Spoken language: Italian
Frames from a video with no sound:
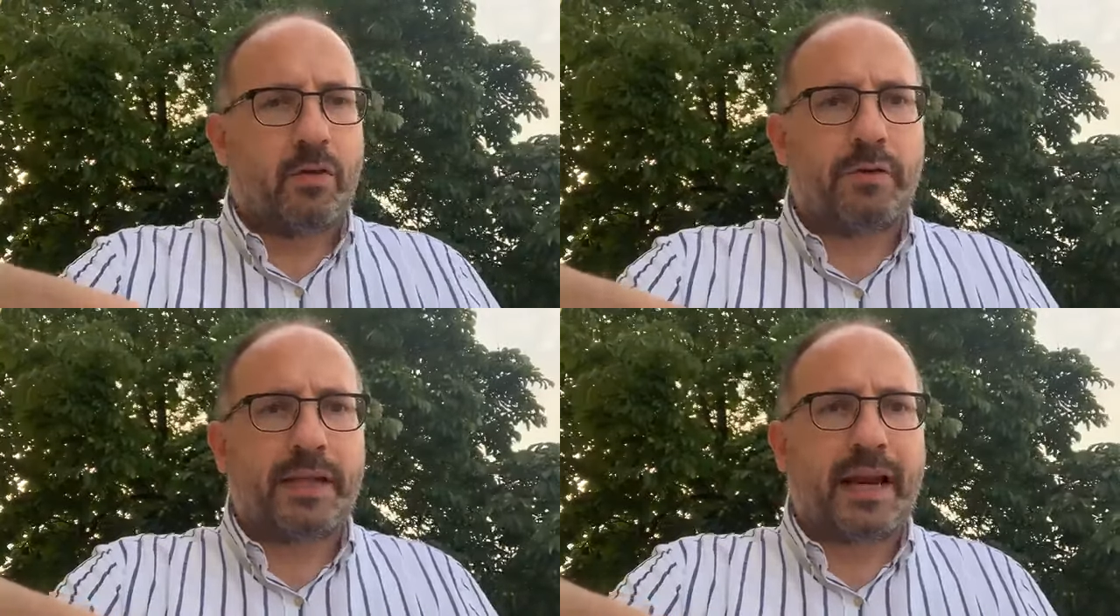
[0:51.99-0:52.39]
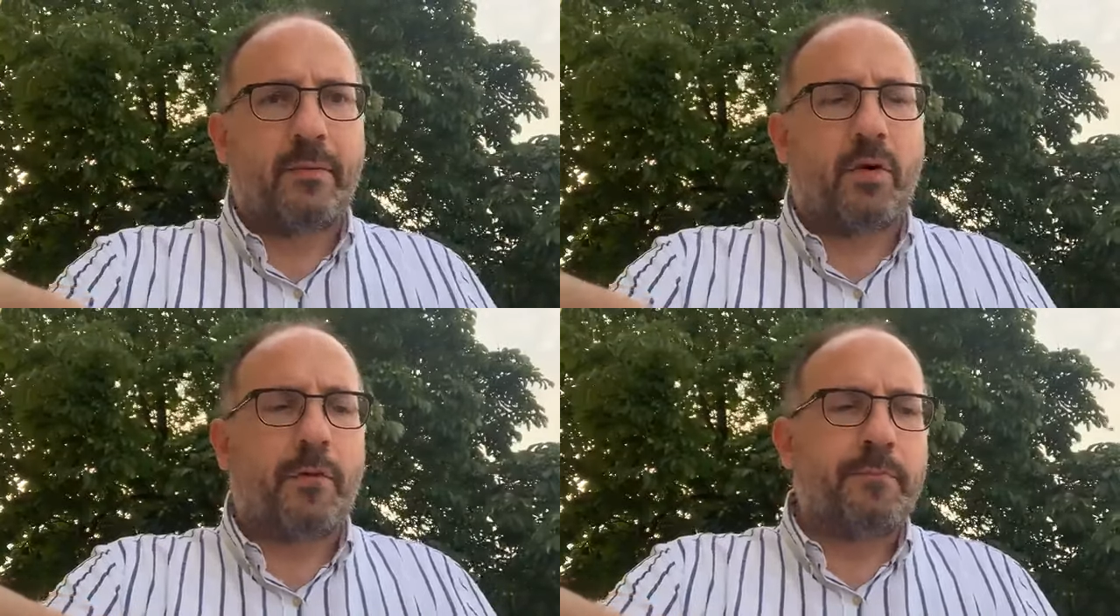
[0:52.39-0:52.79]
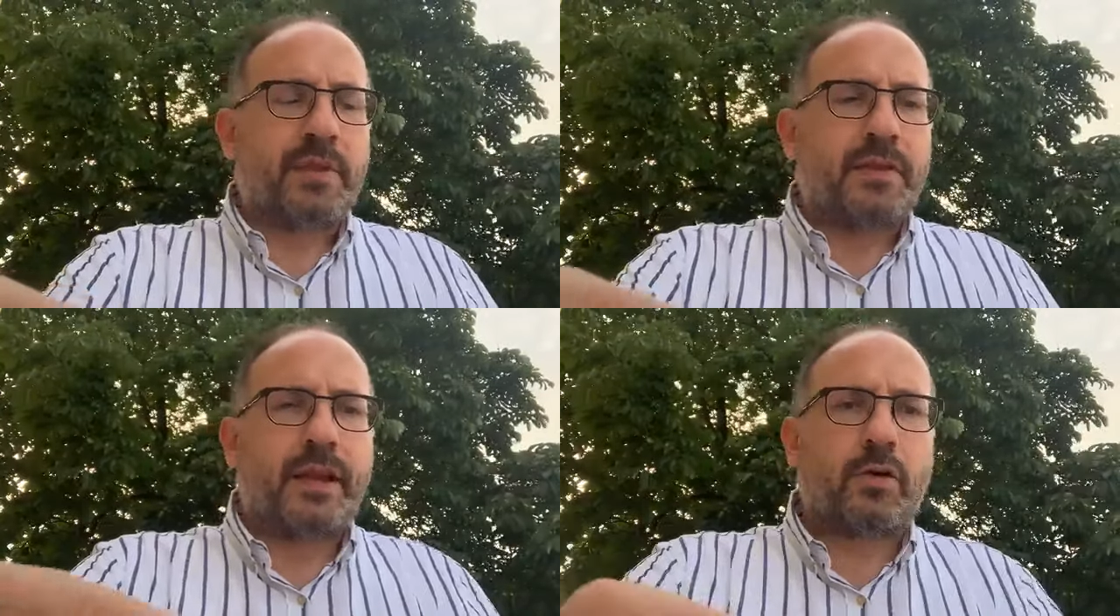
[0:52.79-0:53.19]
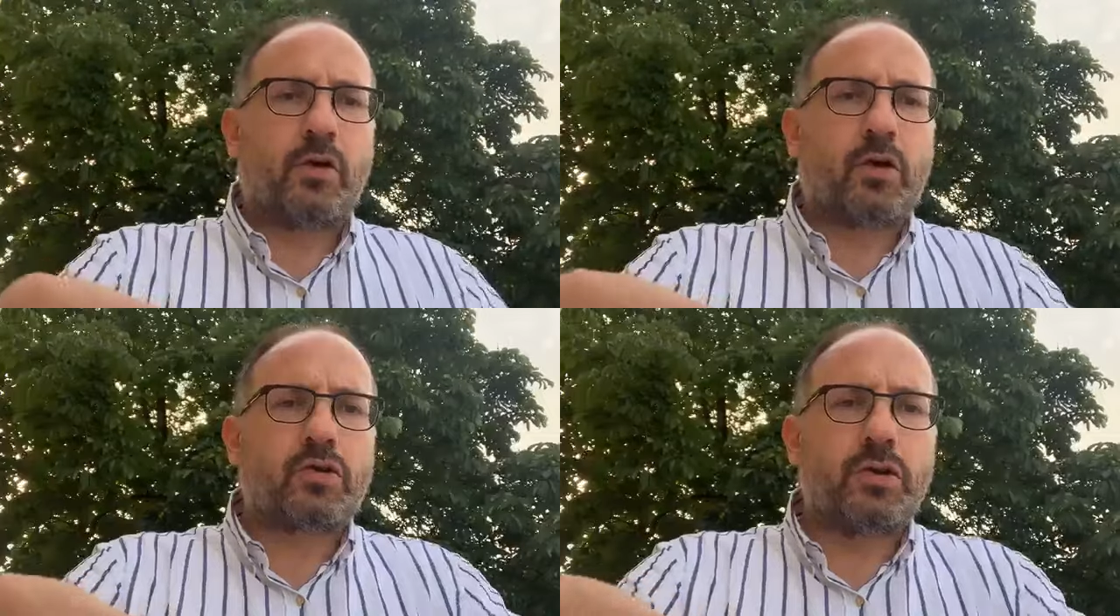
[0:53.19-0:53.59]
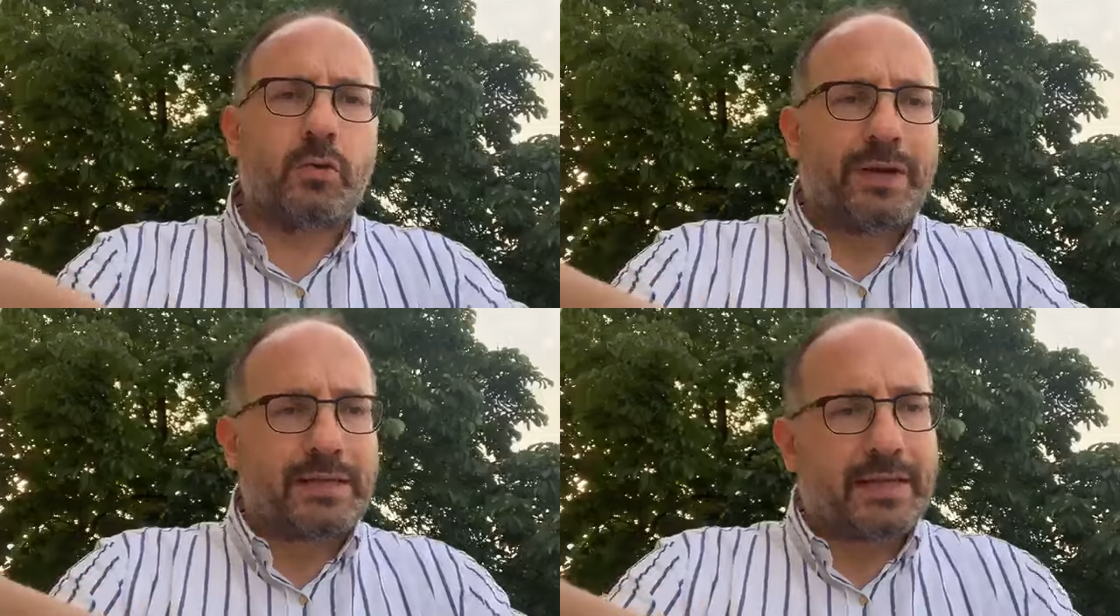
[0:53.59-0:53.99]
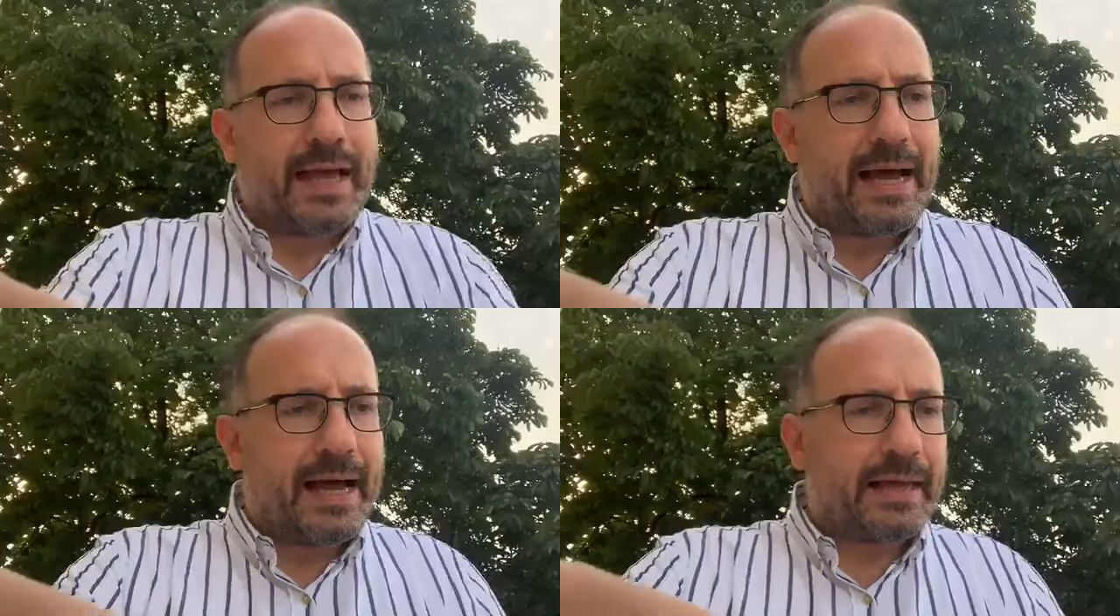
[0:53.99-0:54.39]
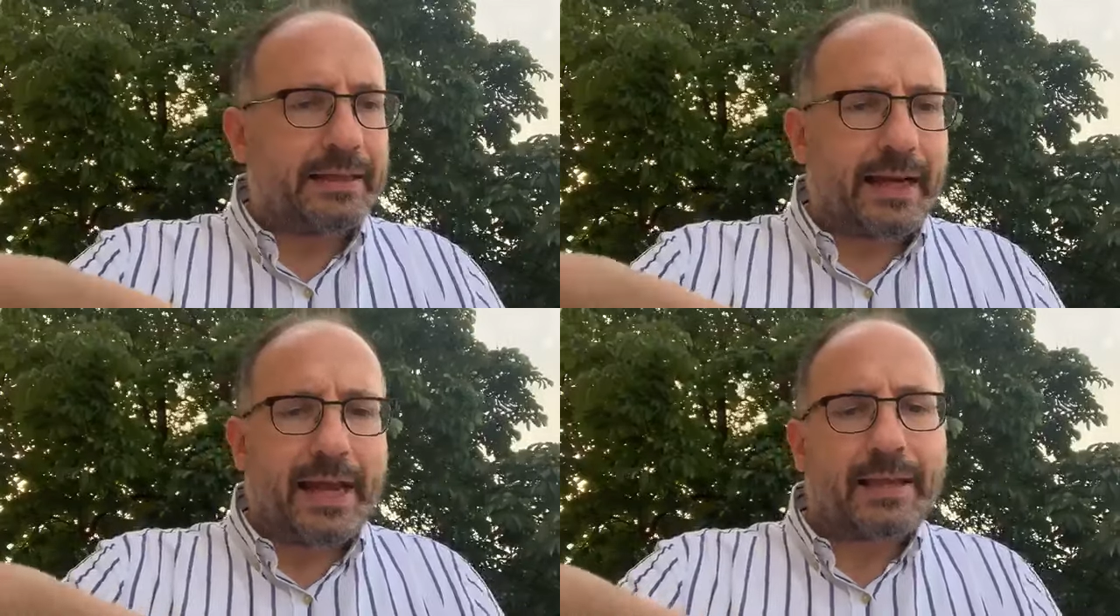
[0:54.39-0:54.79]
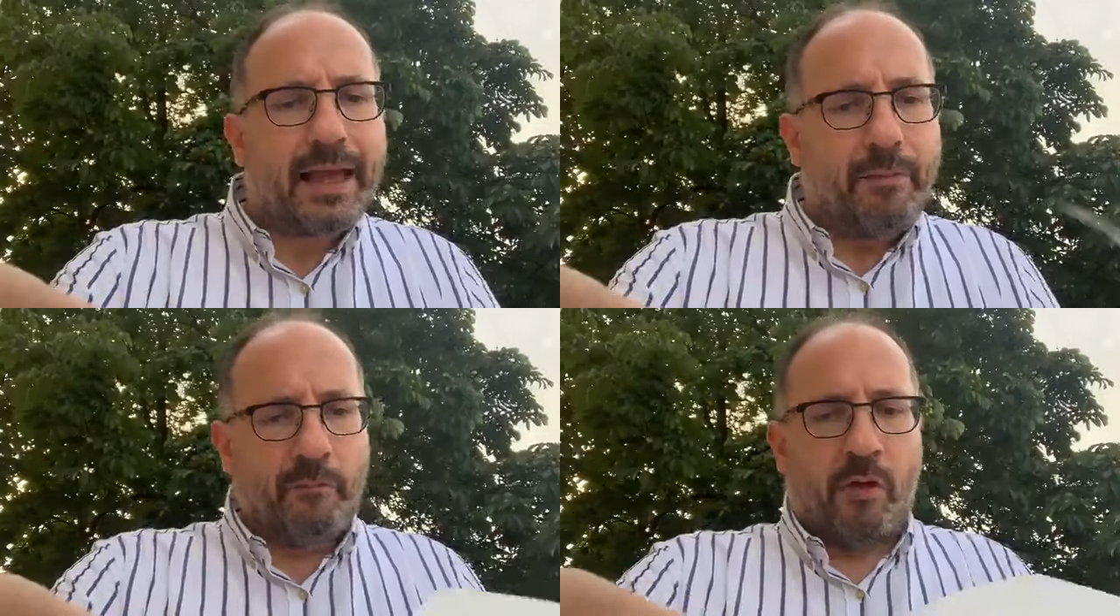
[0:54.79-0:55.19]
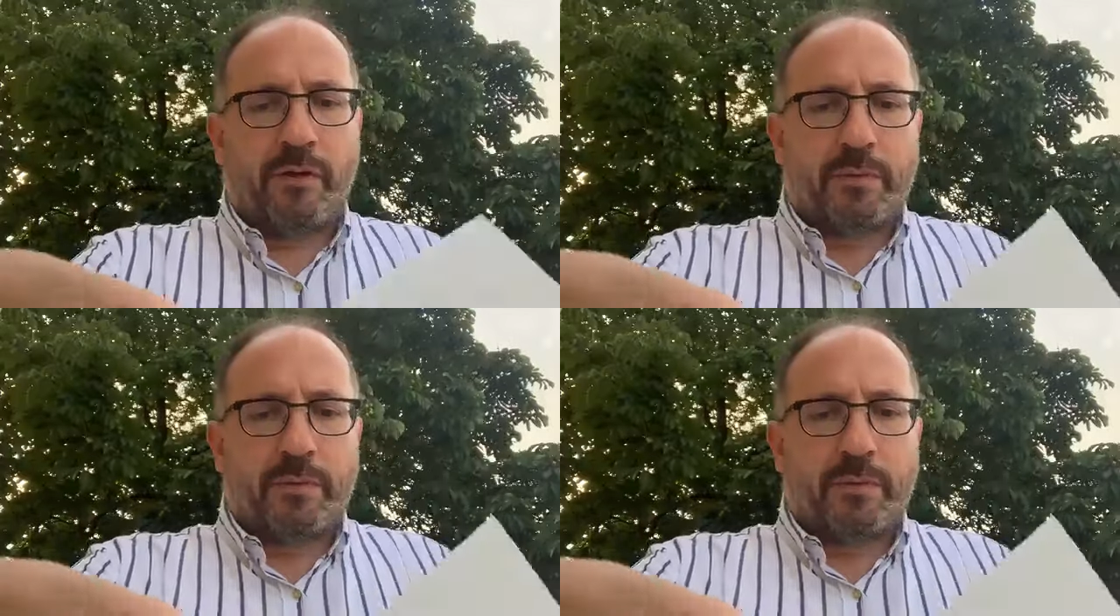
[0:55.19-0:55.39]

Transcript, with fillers: lo vedremo nel corso di questa diretta